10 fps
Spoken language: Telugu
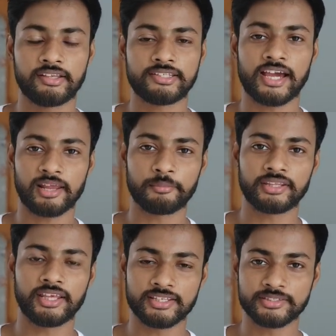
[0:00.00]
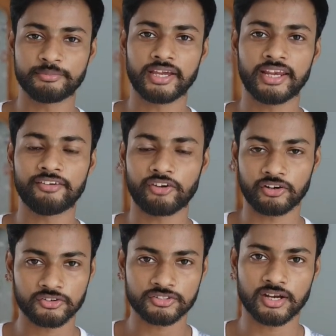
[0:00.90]
చాలామంది జిమ్కి వెళ్ళి
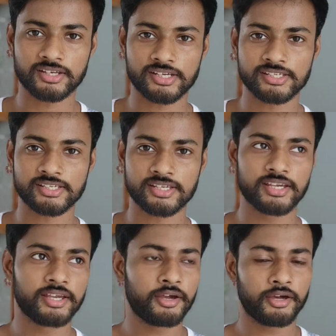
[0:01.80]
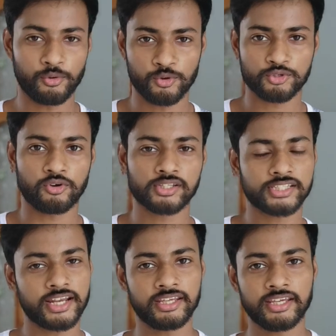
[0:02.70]
వర్కౌట్ స్టార్ట్ చేసి రోజుకి
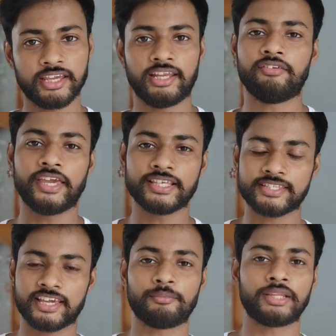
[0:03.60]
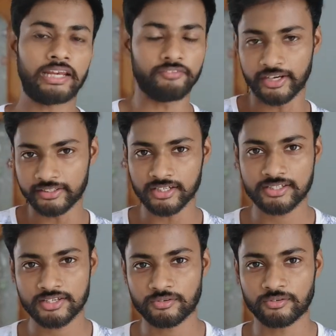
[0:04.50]
ఒకసారి వెళ్ళి వెయింగ్ స్కేల్ మీదకి వెళ్ళి వెయిట్ చెక్
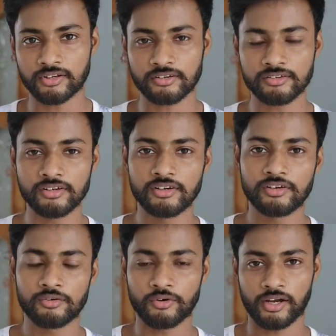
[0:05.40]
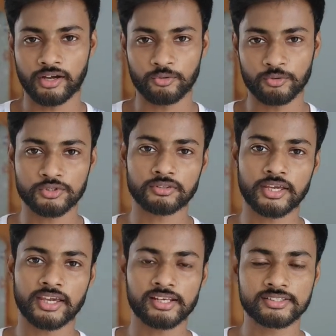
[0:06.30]
చేసుకుంటారు ఒక కొంచెం
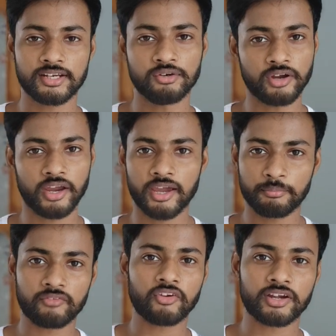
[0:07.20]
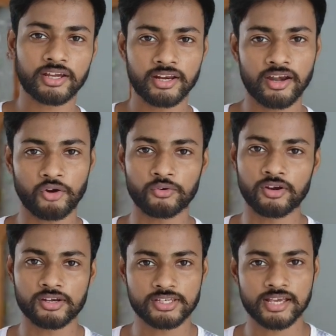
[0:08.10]
తగ్గినా సరే ఓకే పర్ఫెక్ట్గా నేను
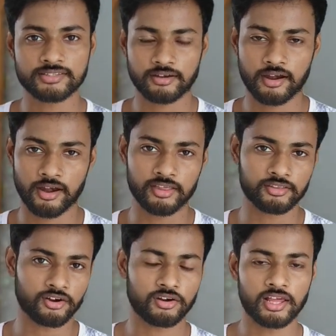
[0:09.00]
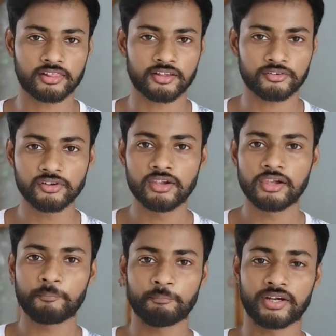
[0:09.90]
అనుకున్నట్టు చేస్తున్నాను అనే థాట్లో వెళ్తారు
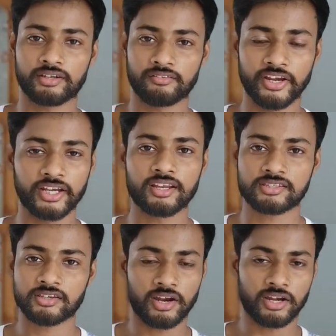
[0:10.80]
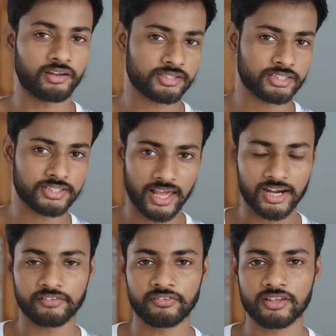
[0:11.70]
బట్ వెయిట్ లాస్కి ఫ్యాట్ లాస్కి చాలా
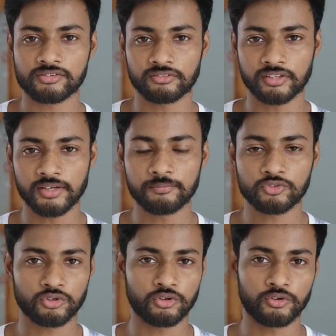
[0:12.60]
డిఫరెన్స్ ఉంది సో